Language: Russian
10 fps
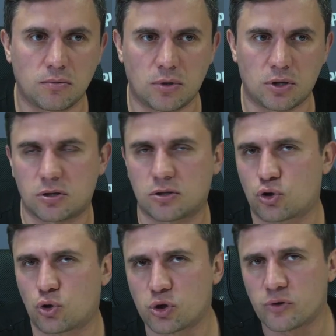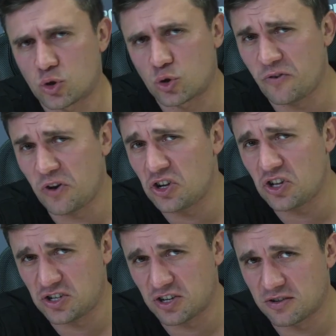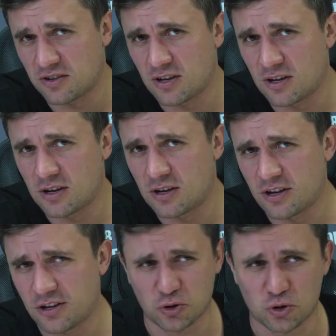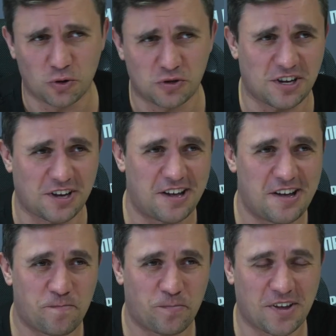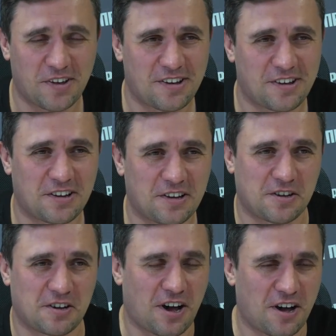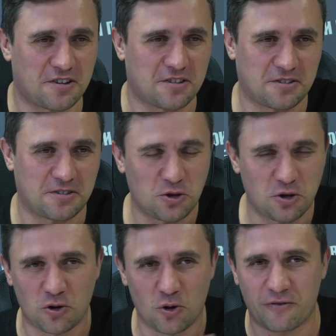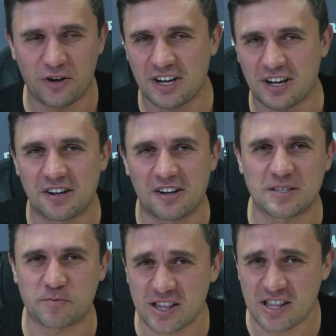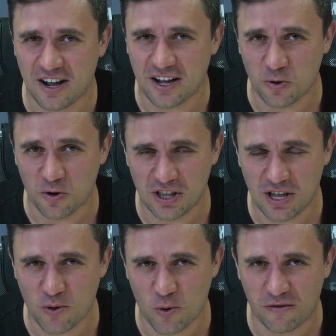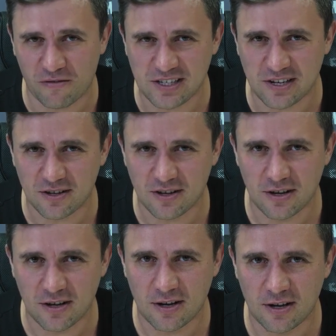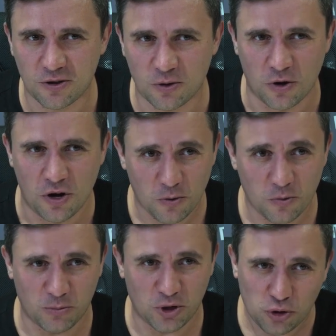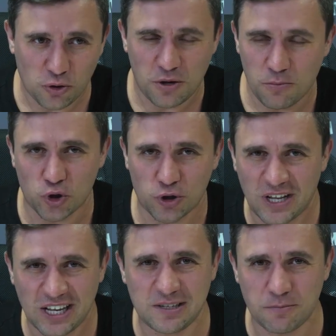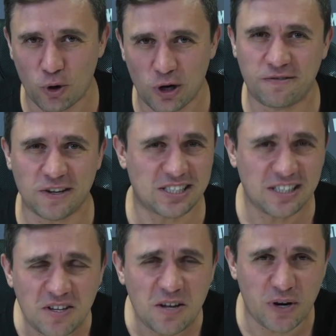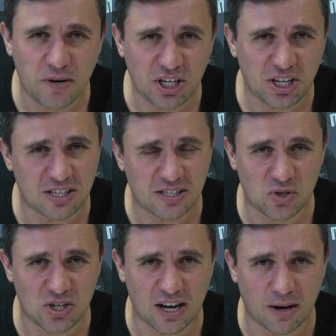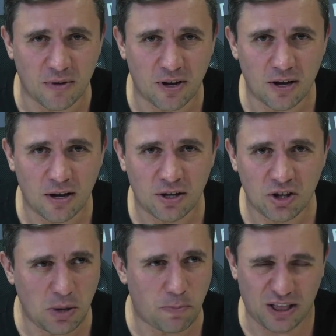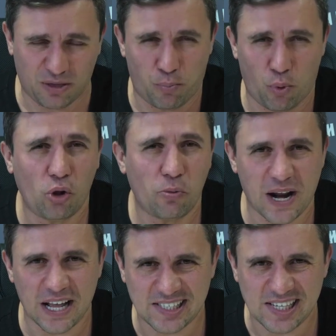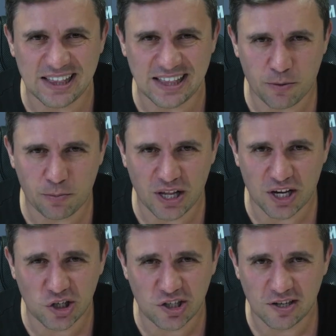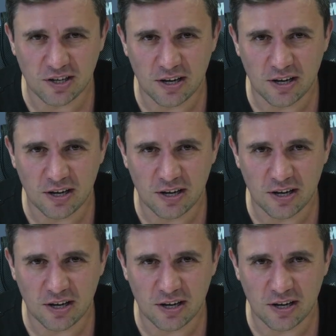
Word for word: Это что за суверенитет? Это что за э, а, новые господа, которые нами руководят? Но ну, мы что, не можем найти более эффективное применение этим деньгам? Не под полпроцента их положить,